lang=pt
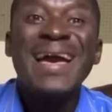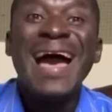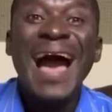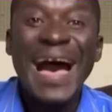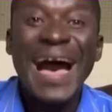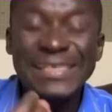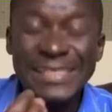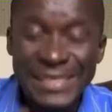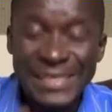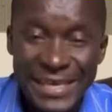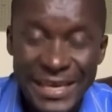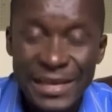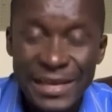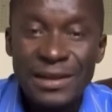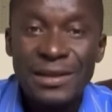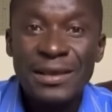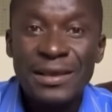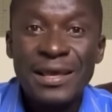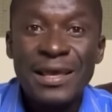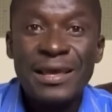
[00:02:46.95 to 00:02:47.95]
a
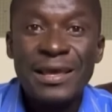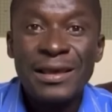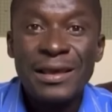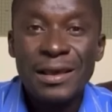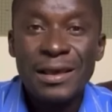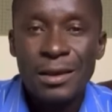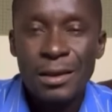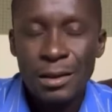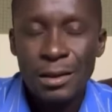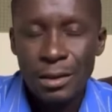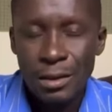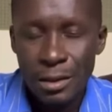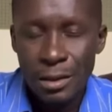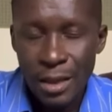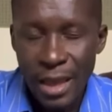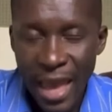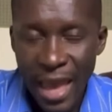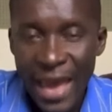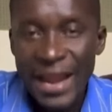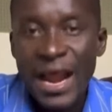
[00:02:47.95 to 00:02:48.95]
seguir
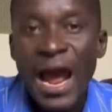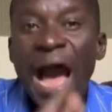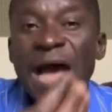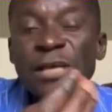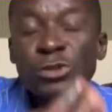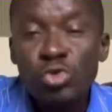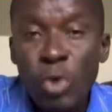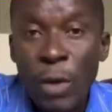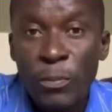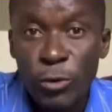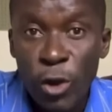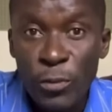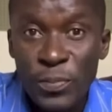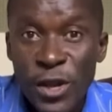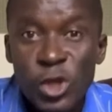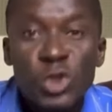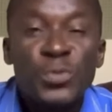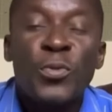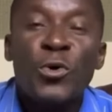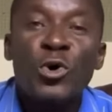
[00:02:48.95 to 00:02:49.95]
era a sua própria
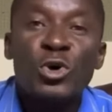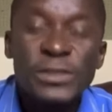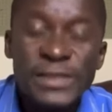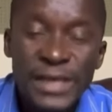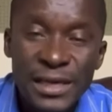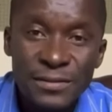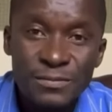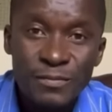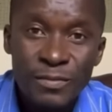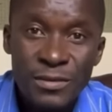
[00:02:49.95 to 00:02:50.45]
esposa,